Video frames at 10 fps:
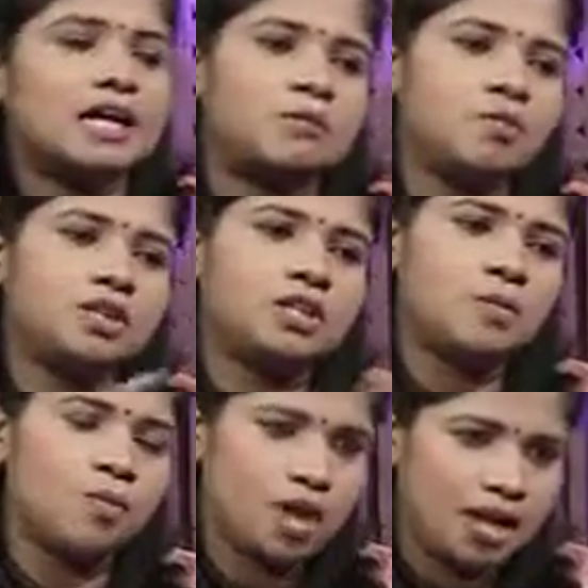கற்பூரத்தை
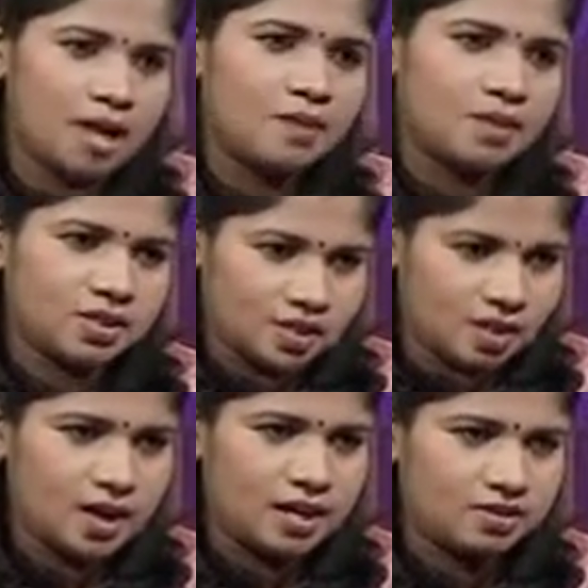நம்ம முன்னாடியே நம்ம அந்த
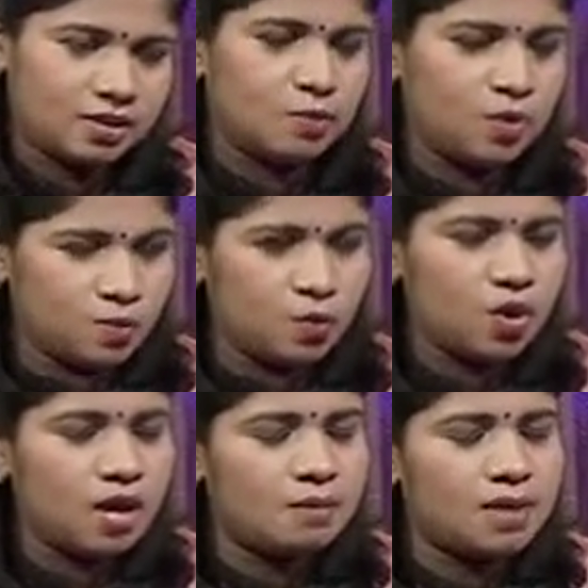ஆயிலில் வந்து போட
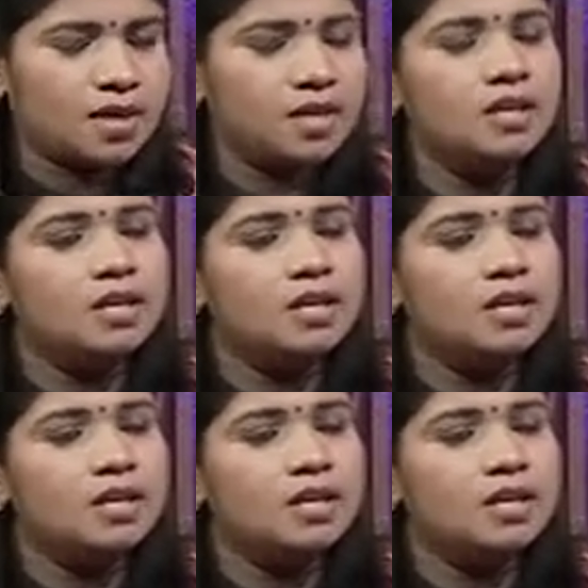போடல அப்படின்னா